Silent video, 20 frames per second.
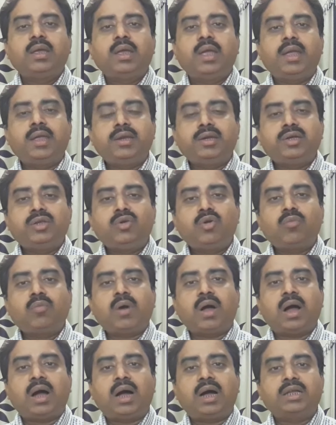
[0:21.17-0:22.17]
এই নিয়ম
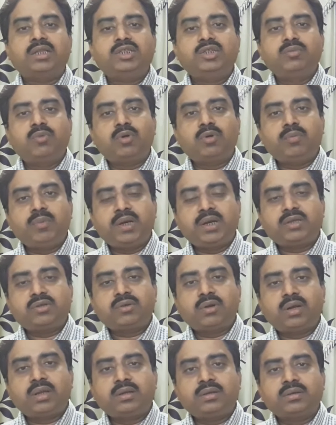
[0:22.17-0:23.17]
আজীবন মেনে
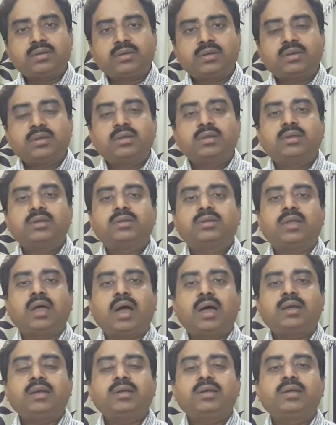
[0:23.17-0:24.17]
চলেন
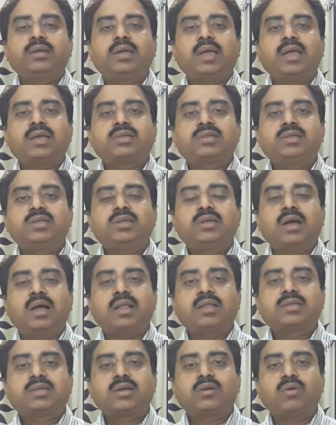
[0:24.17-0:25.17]
তার গ্যাস্ট্রিক
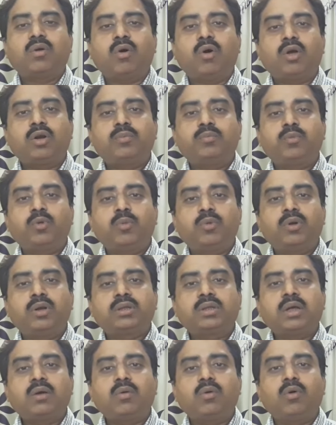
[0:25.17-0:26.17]
আলসার হওয়ার
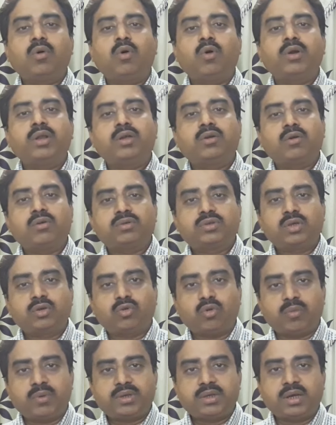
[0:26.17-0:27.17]
প্রবণতাও অনেক অংশে
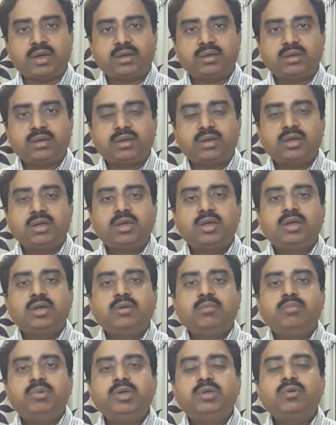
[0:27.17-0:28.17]
কমে যায়
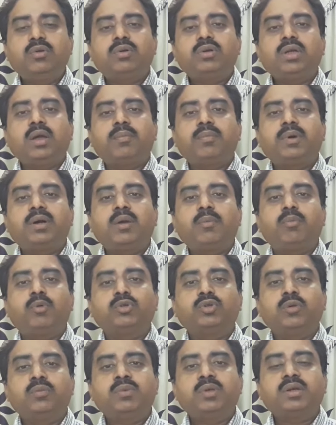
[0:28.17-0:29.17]
ভিডিওটি আপনারা
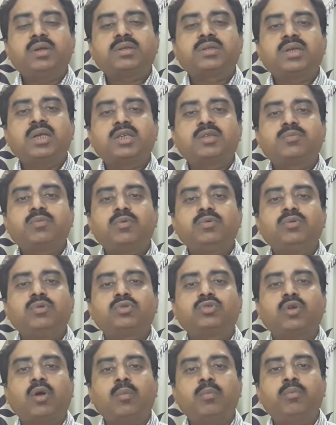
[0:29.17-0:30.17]
প্রথম থেকে শেষ পর্যন্ত
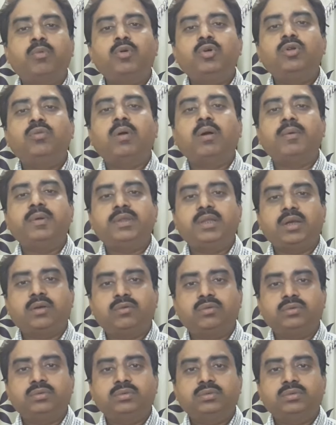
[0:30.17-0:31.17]
সম্পূর্ণভাবে দেখুন